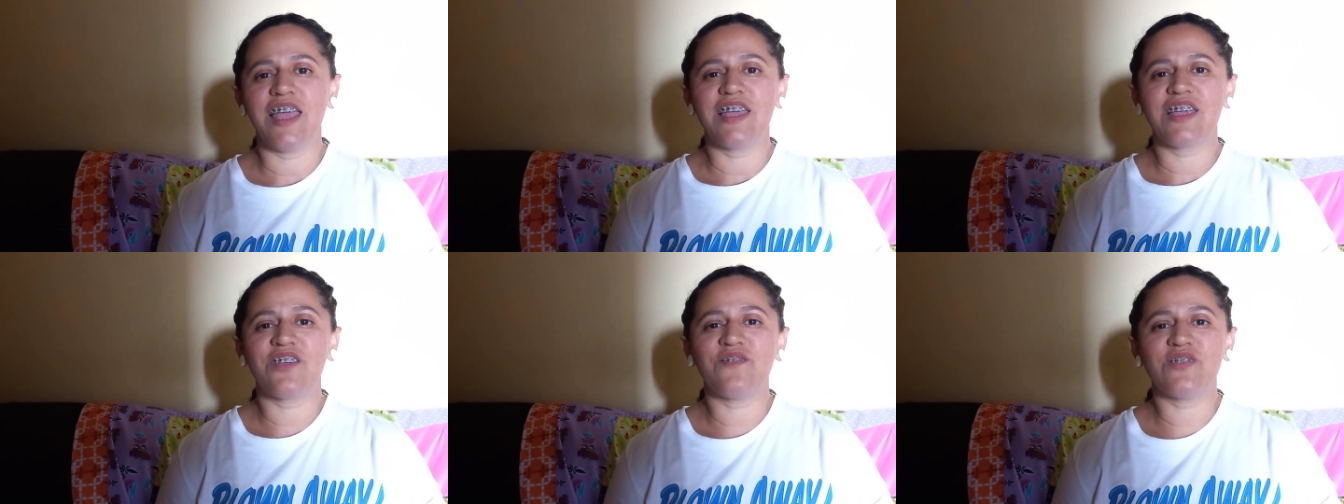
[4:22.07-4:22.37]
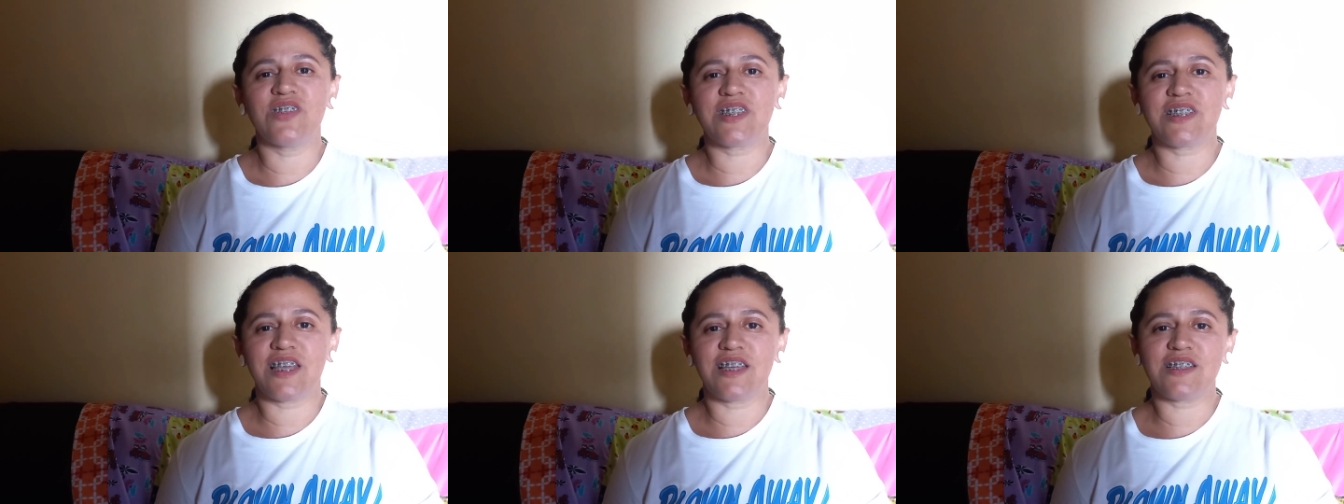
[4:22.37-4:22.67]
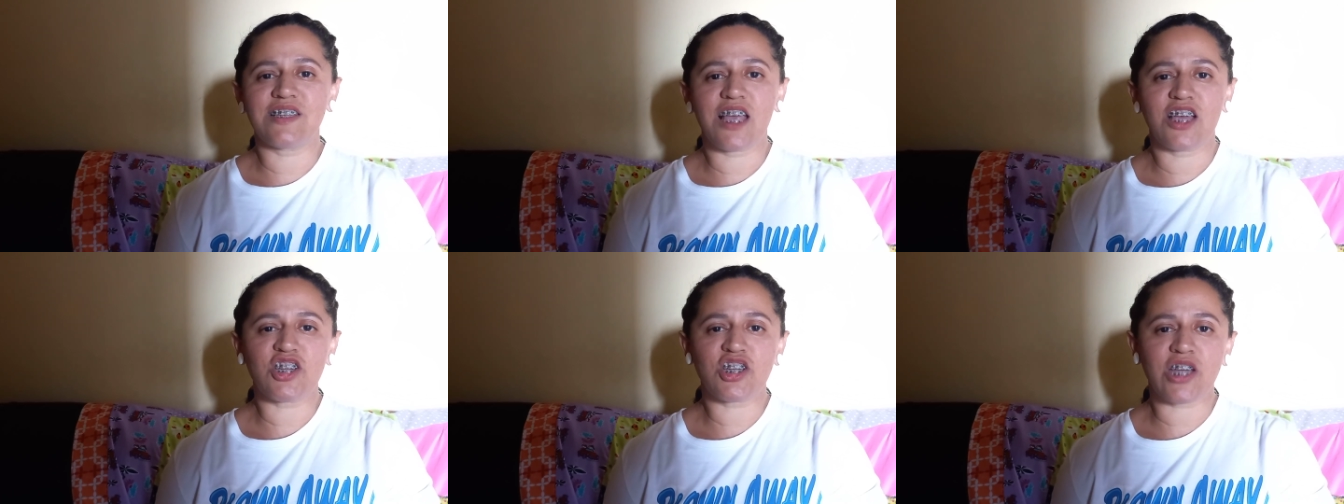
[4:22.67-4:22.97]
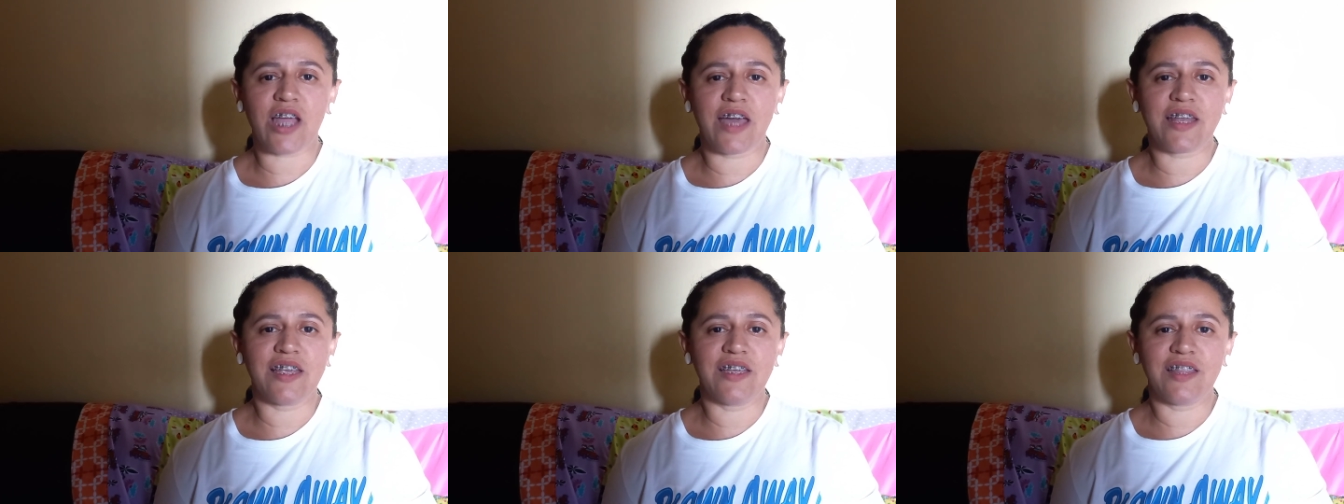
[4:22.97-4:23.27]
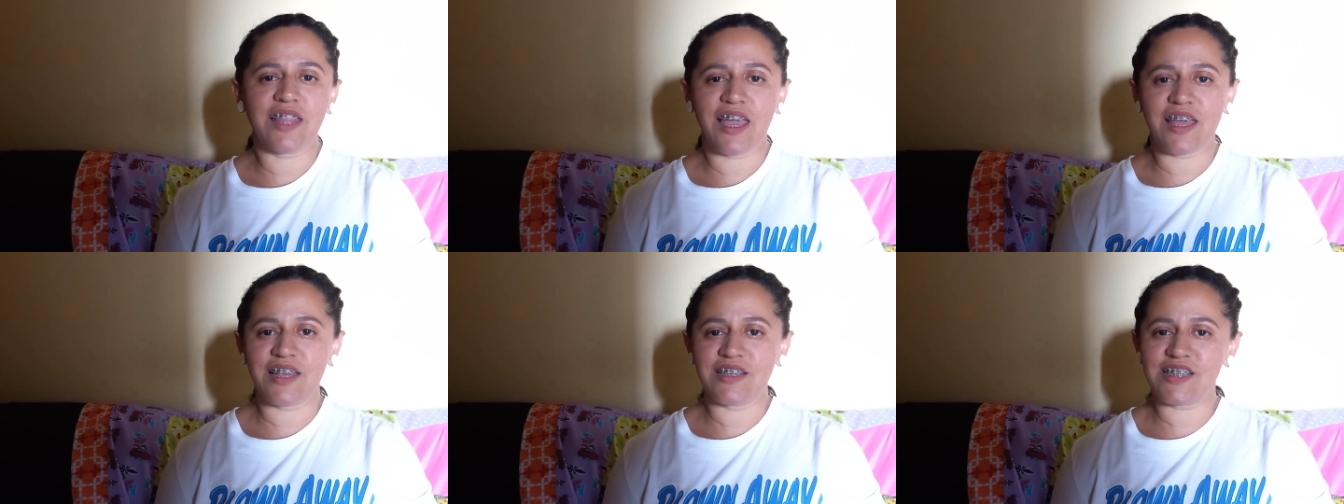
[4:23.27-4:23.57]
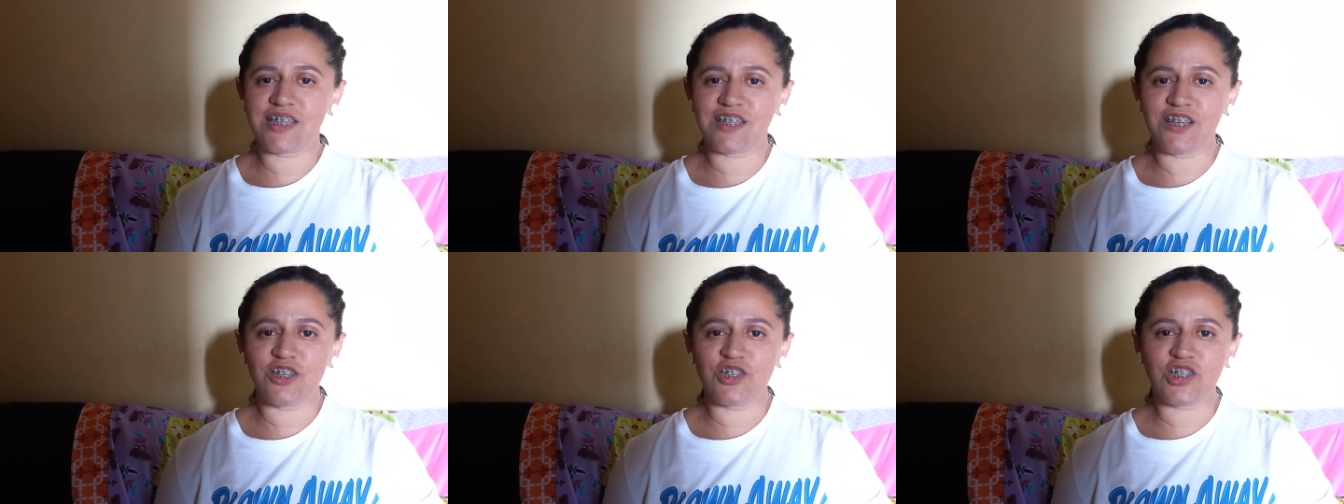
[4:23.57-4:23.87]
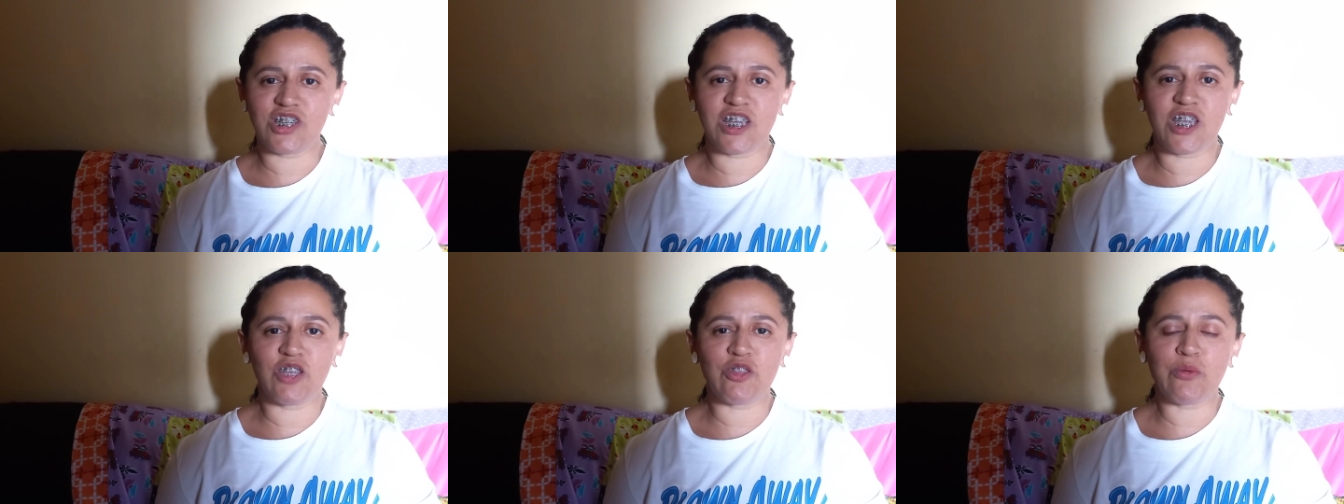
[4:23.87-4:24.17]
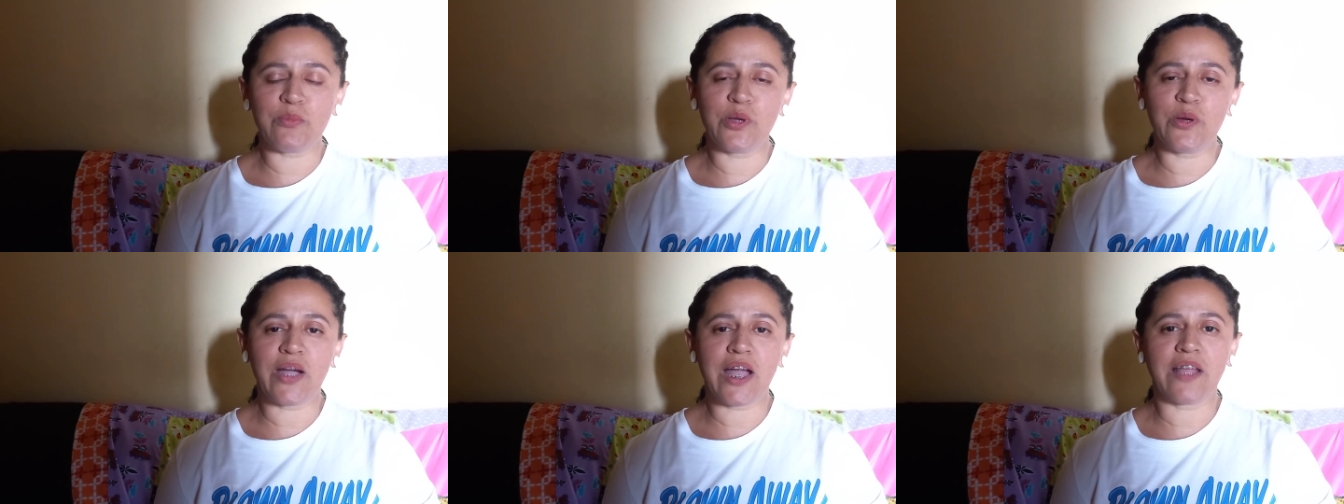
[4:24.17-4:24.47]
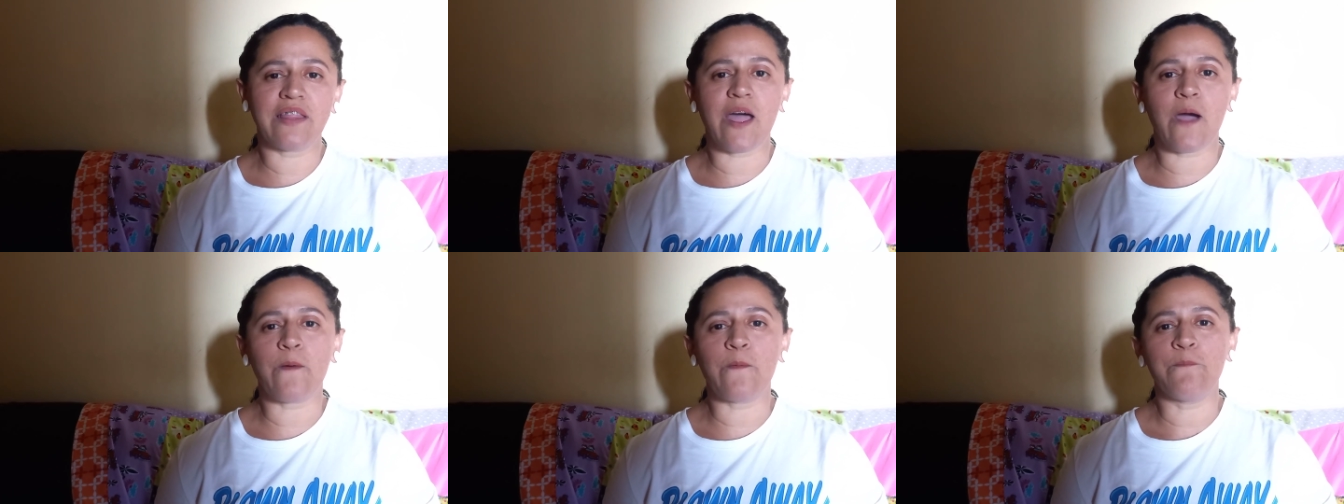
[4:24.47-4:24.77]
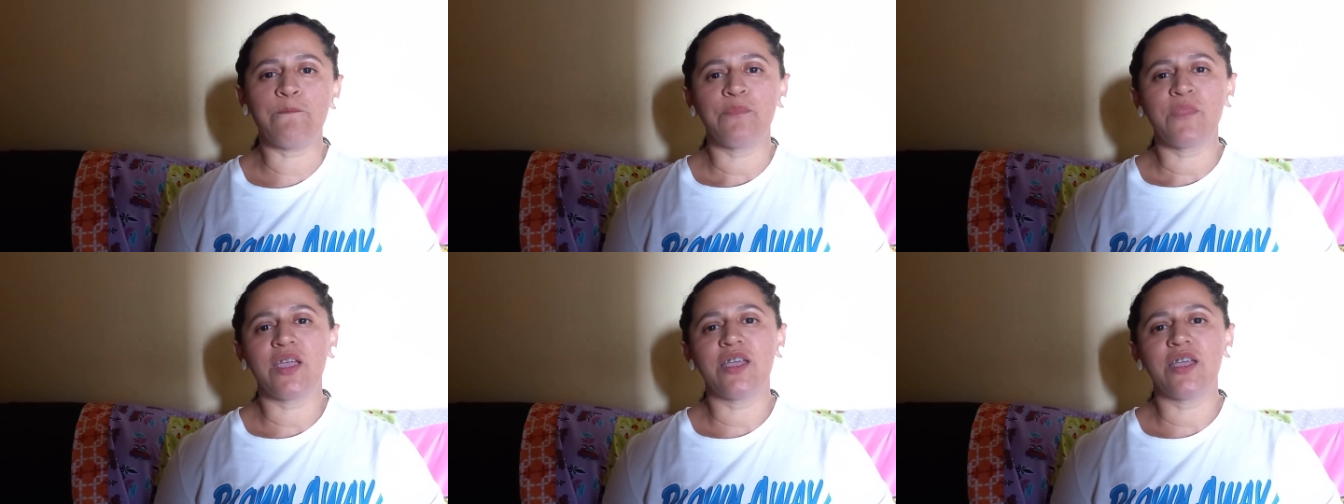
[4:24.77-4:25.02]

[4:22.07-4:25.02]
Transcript: que vocês acharem interessante aqui no meu canal.